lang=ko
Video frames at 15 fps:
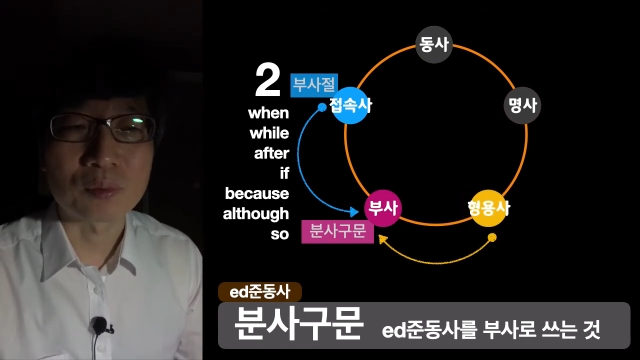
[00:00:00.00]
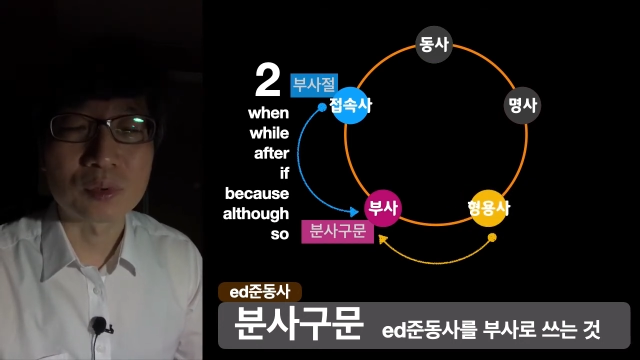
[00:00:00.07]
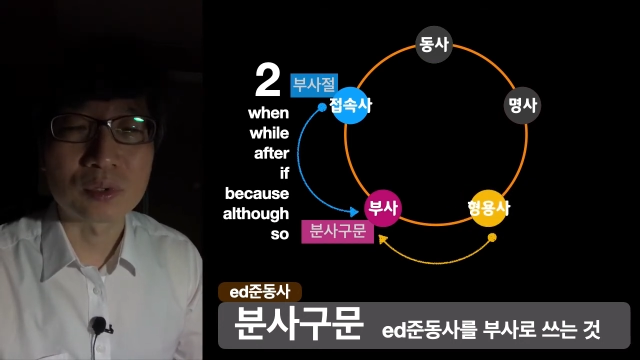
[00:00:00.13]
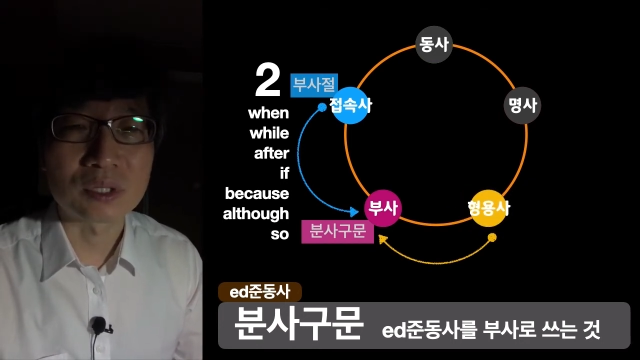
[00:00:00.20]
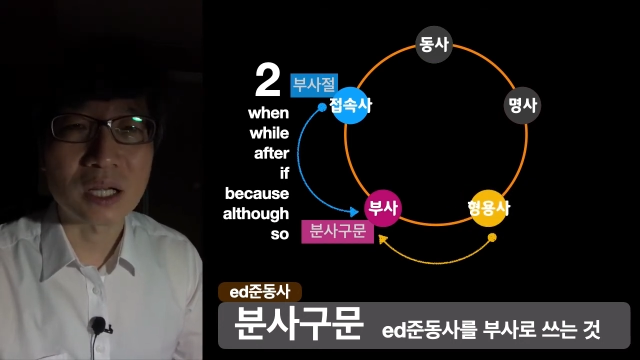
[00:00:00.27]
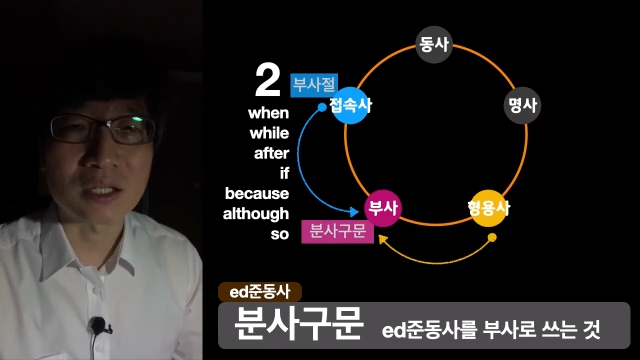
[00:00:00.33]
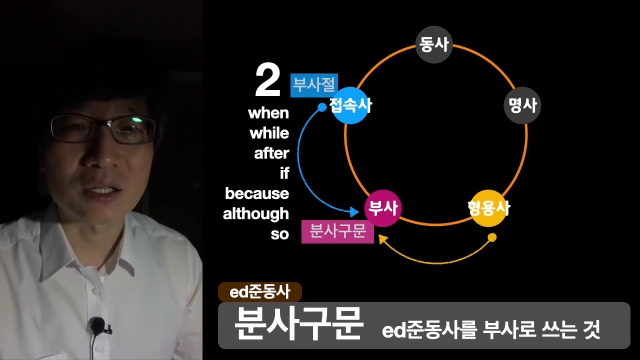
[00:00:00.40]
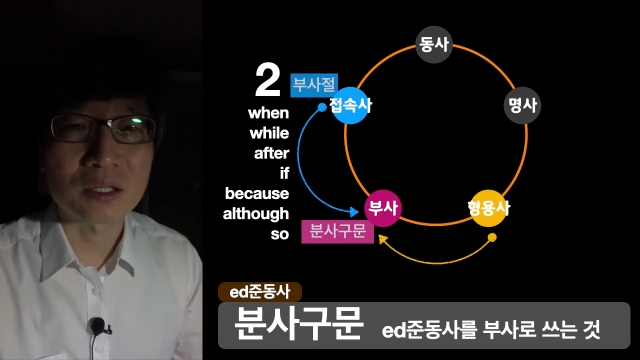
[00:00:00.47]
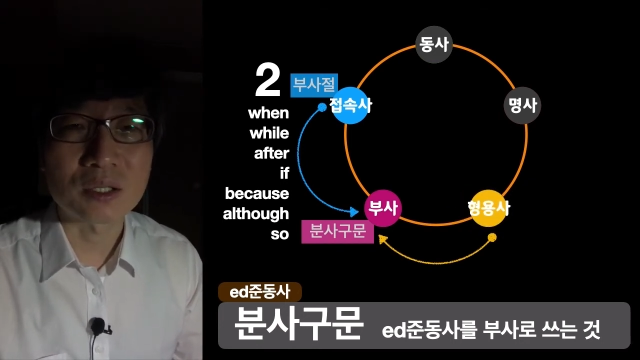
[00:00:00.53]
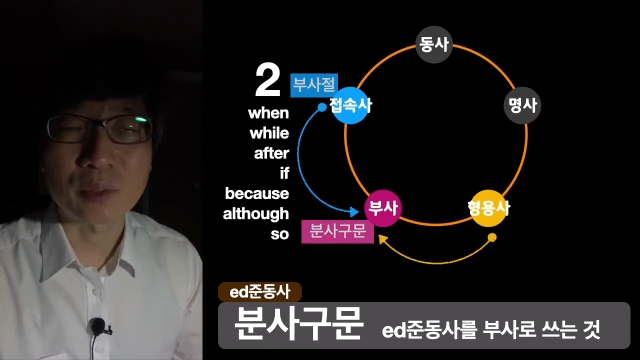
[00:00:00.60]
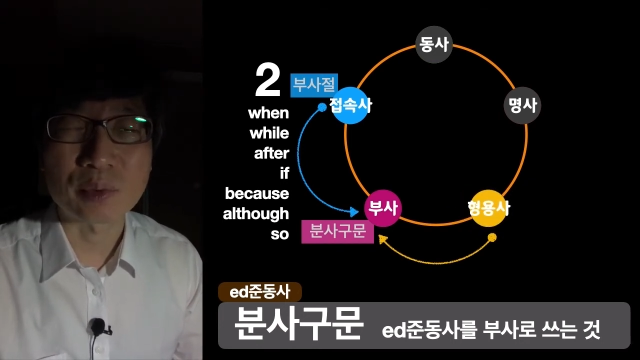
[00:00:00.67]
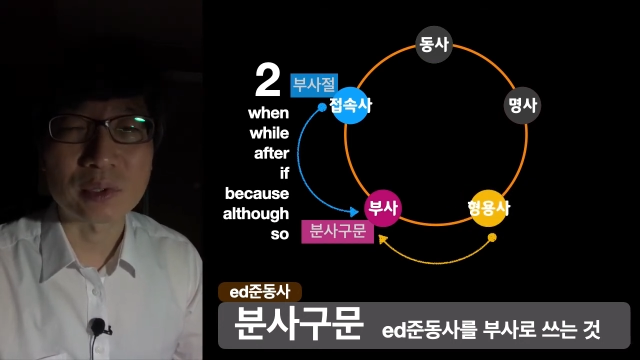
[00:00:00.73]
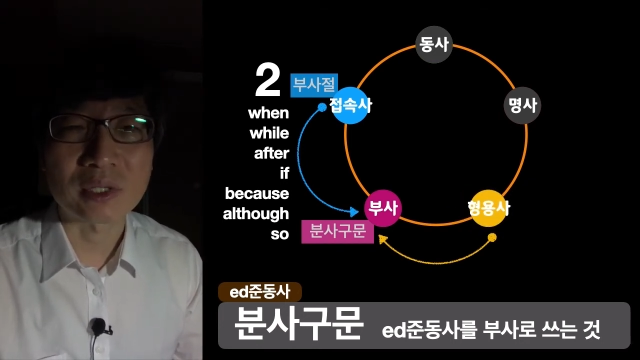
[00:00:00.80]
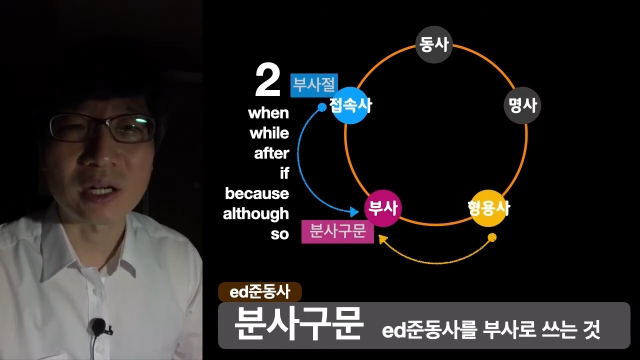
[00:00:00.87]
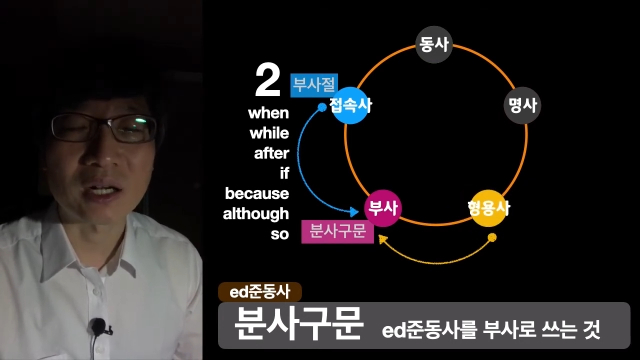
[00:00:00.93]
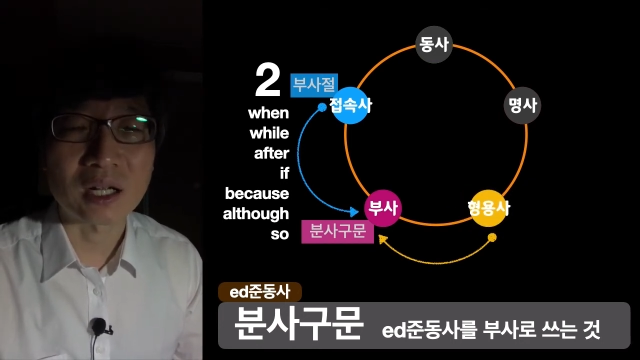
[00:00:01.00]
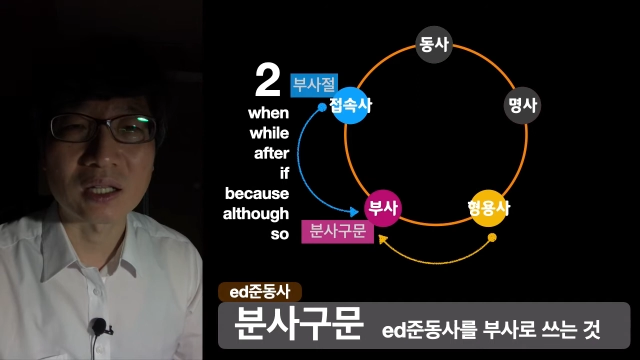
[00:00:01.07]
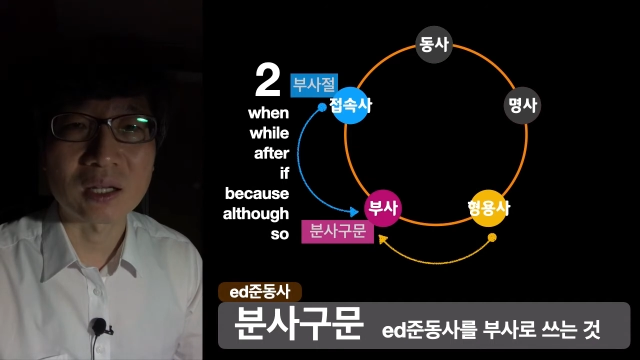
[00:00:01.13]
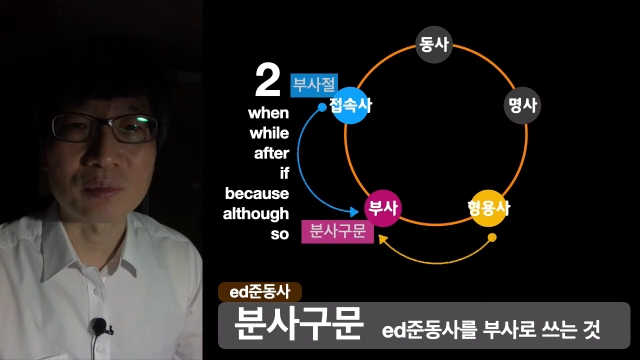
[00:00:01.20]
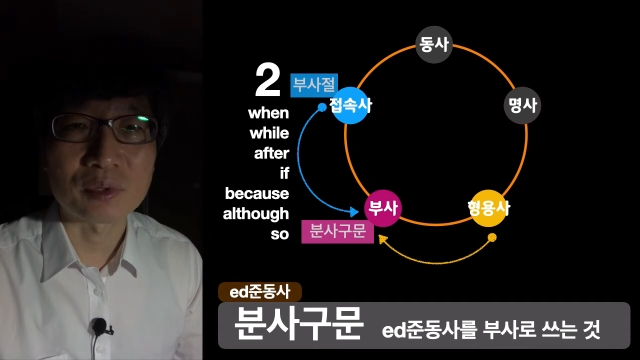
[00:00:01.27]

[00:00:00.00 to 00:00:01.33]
부사절 접속사를 갖다